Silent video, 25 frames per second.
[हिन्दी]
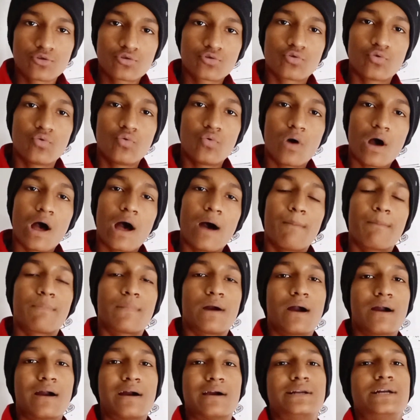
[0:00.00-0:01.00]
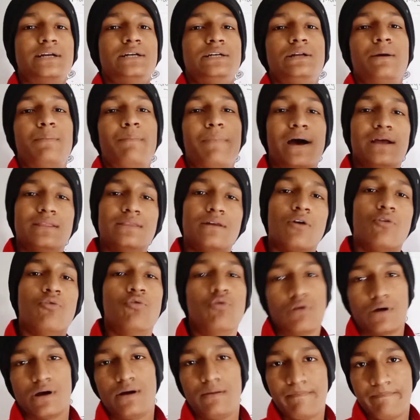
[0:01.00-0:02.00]
तो आपका करंट पैदा
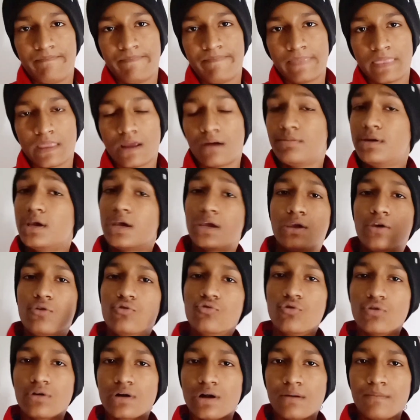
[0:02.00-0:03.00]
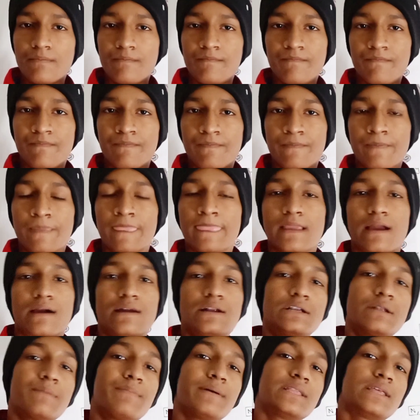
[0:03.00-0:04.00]
होगा अब ये क्यों होगा
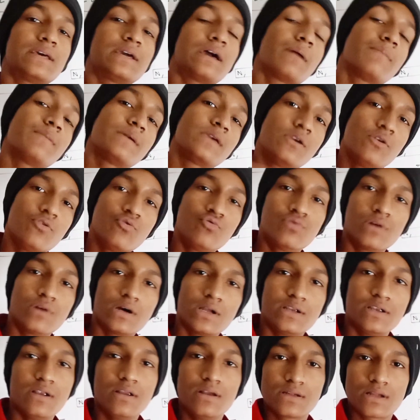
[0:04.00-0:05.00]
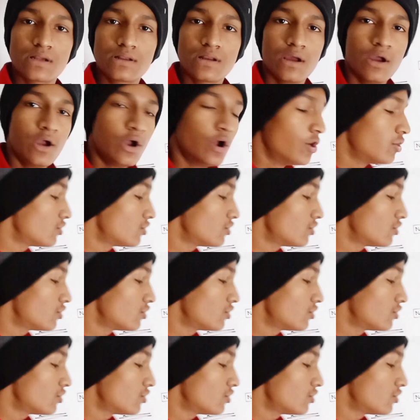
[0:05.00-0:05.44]
करंट पैदा यहाँ पे क्यों हुआ रीज़न